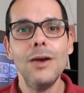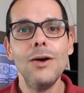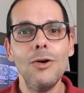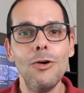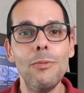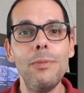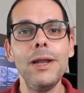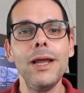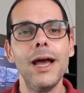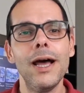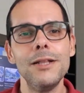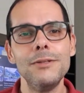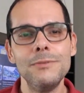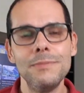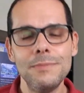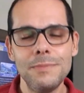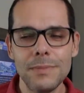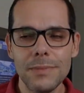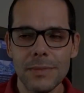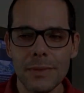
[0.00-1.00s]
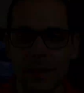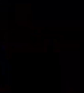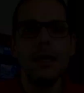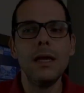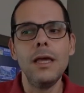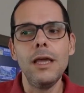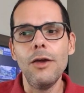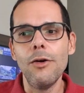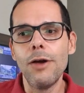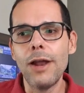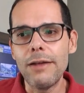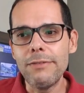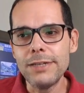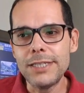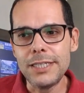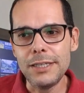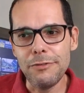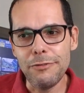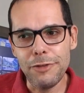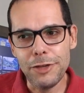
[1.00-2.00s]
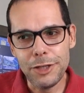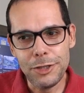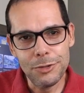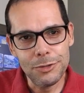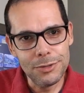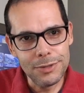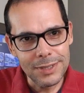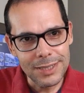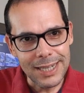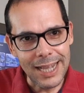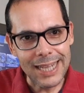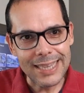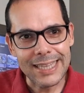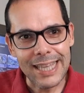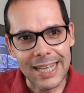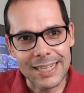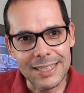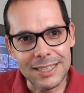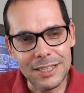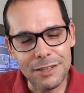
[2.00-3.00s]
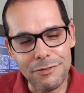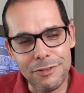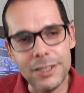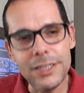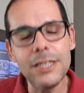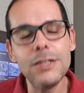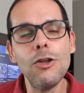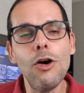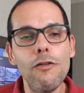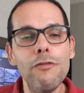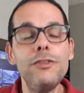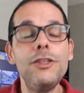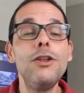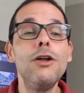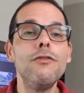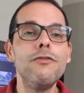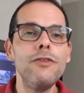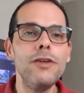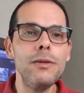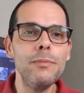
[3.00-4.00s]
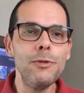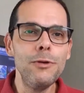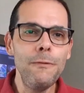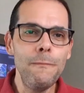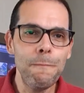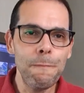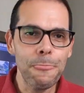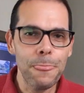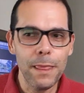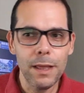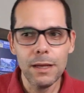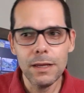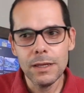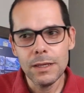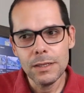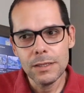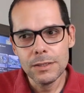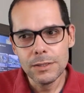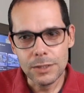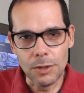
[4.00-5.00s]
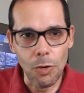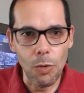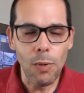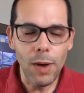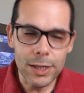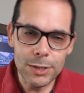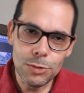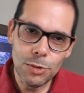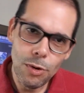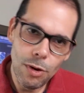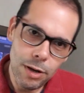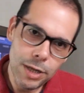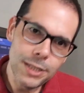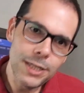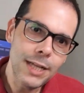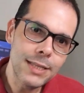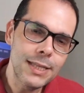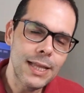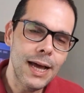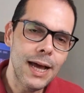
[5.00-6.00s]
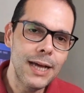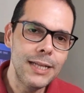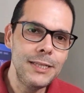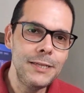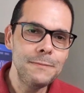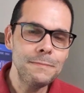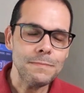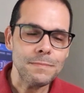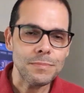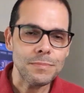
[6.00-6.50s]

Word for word: Obrigado. Eu gravo esse vídeo na tarde de 29 de novembro, são 4 horas da tarde,